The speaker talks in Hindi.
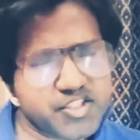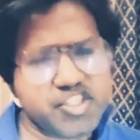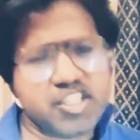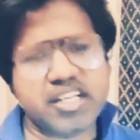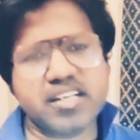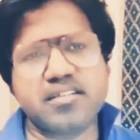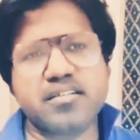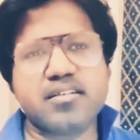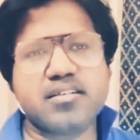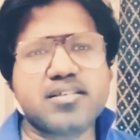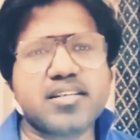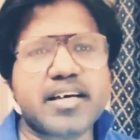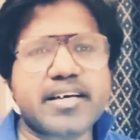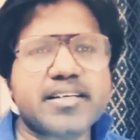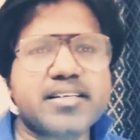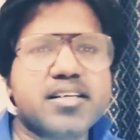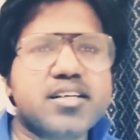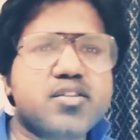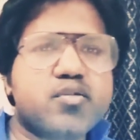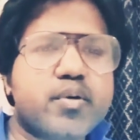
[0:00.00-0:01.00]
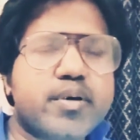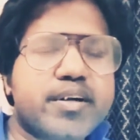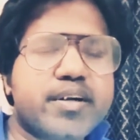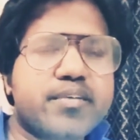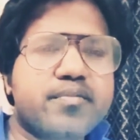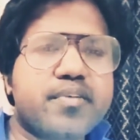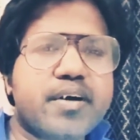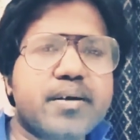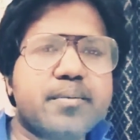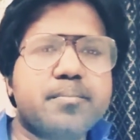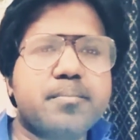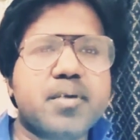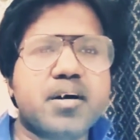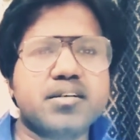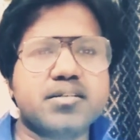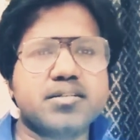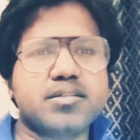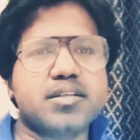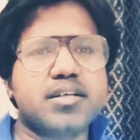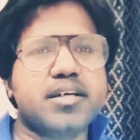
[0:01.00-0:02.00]
जनरल साइंस है 25
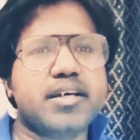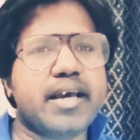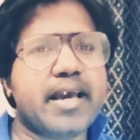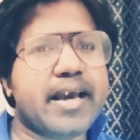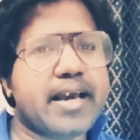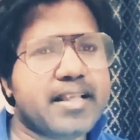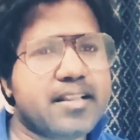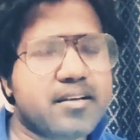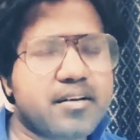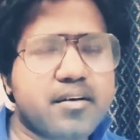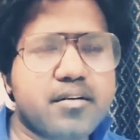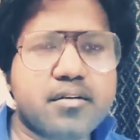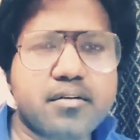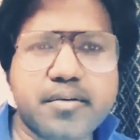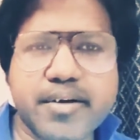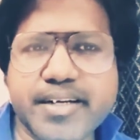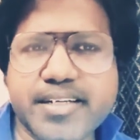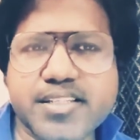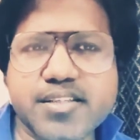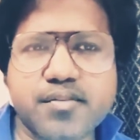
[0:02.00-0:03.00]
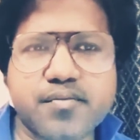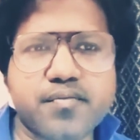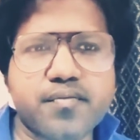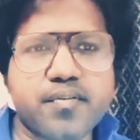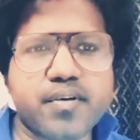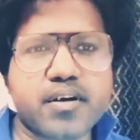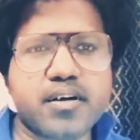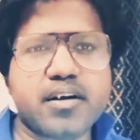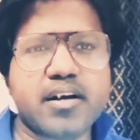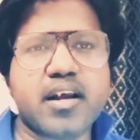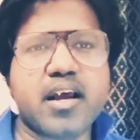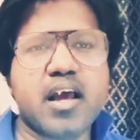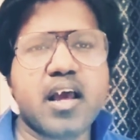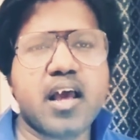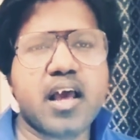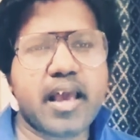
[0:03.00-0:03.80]
मार्क्स की एंड करेंट अफेयर